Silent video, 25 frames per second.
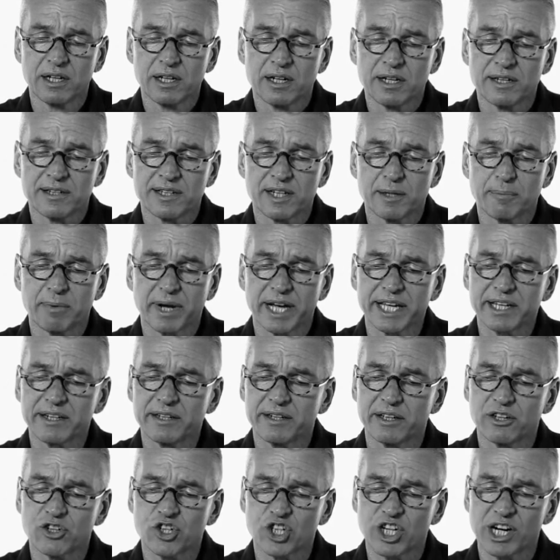
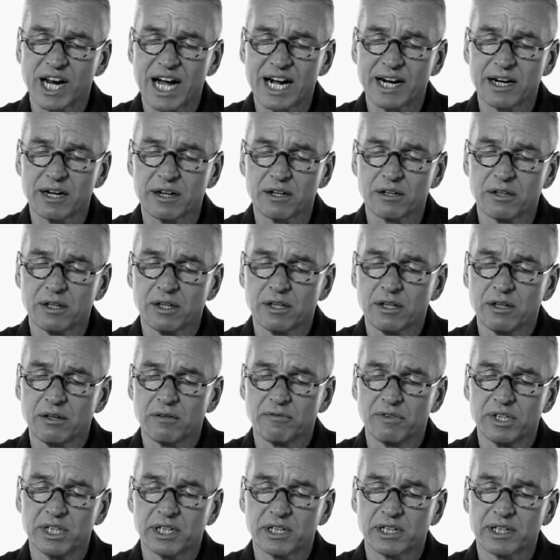zerbrechlich schlank
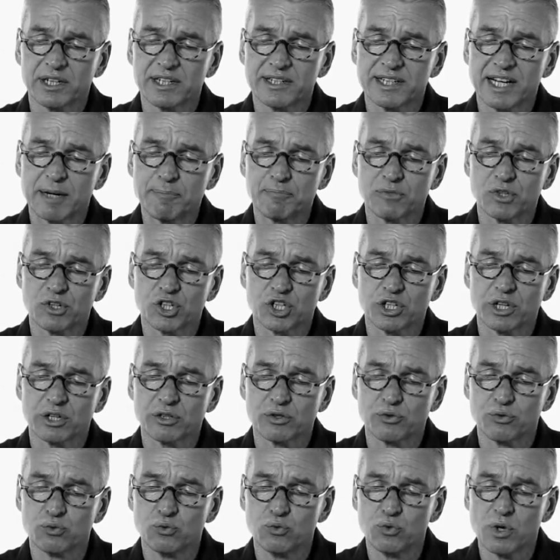wie ihre gesamte
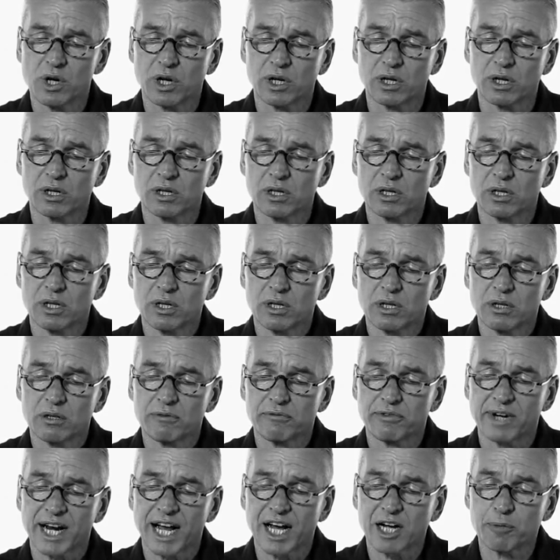Statur,
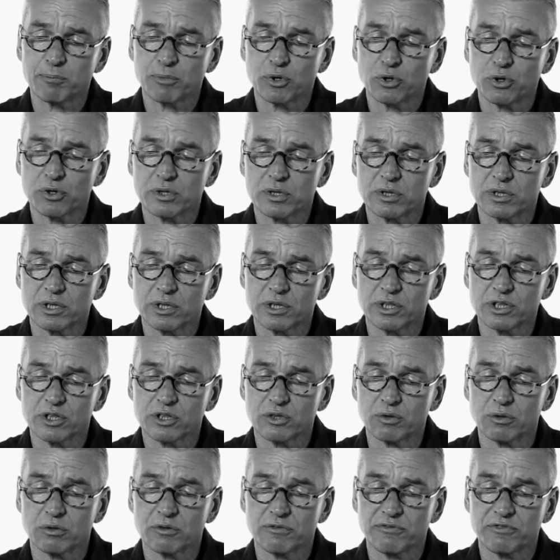
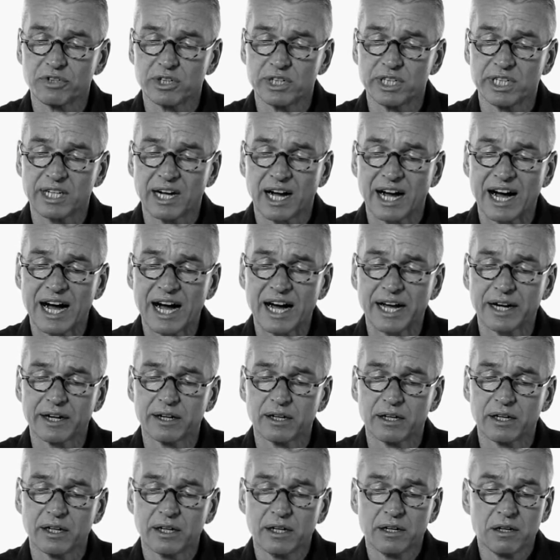flachbrüstig und
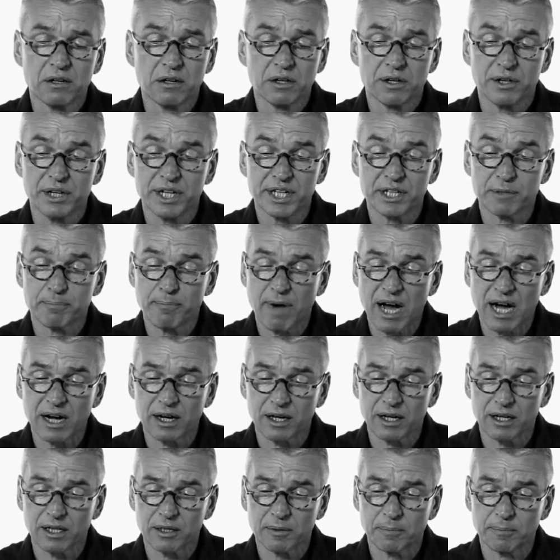filigran, nicht
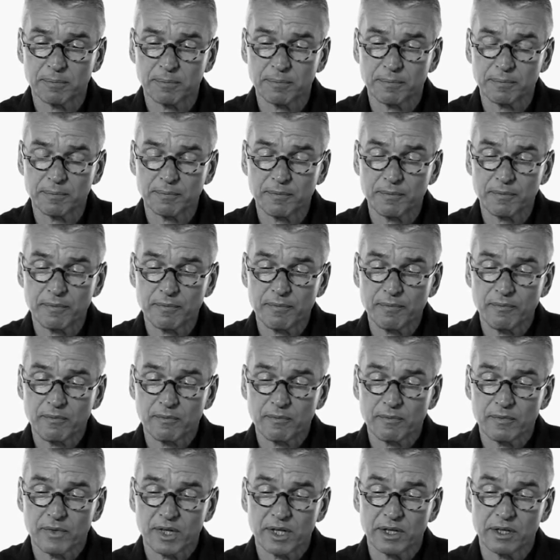mager.
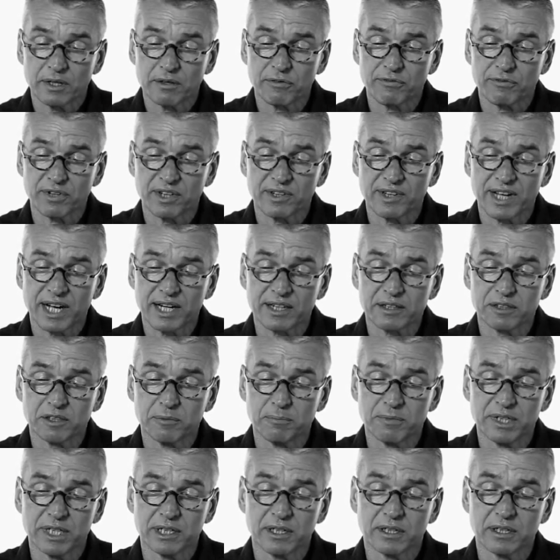Ich versagte
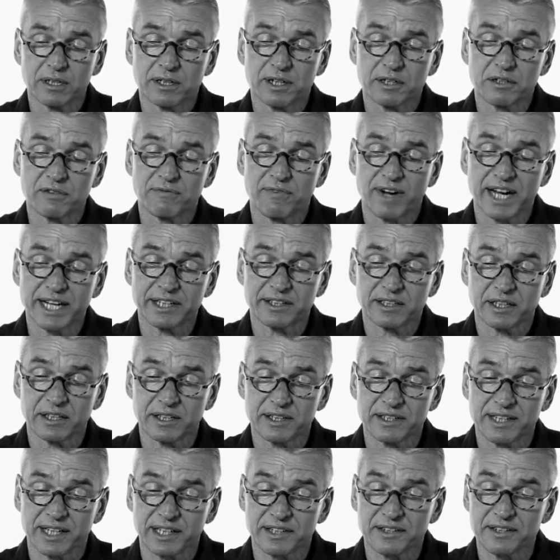mir das weitere
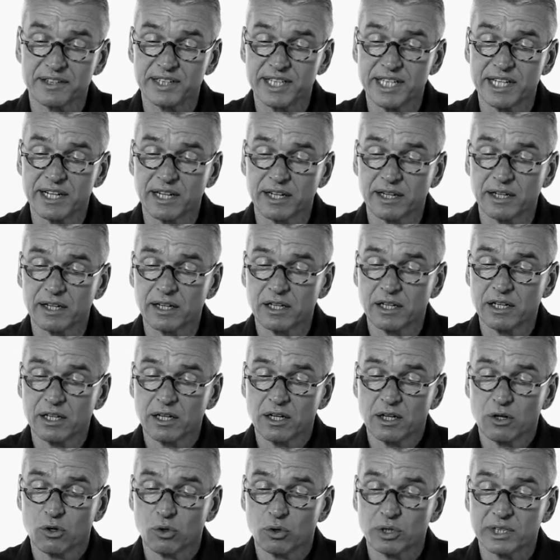Taxieren
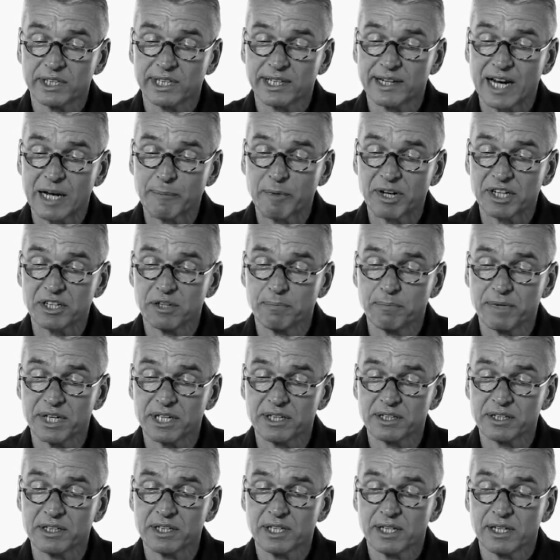und klammerte
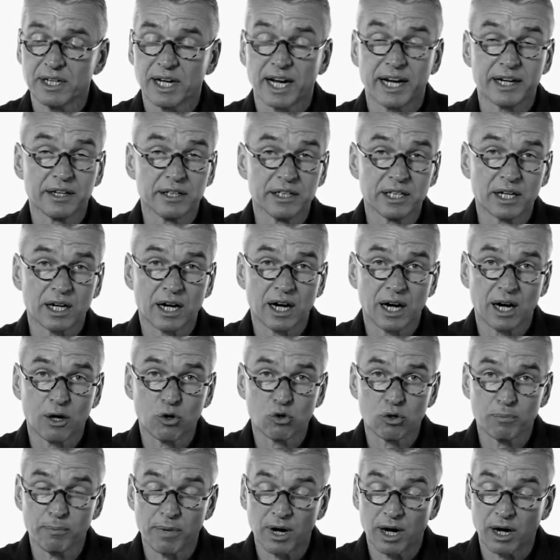mich an ihre
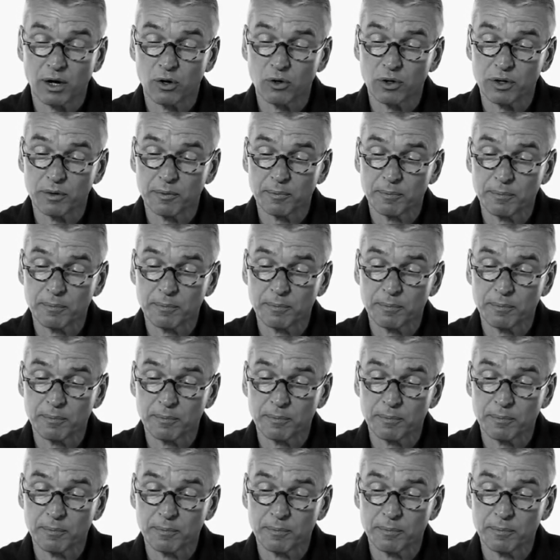Augenbrauen.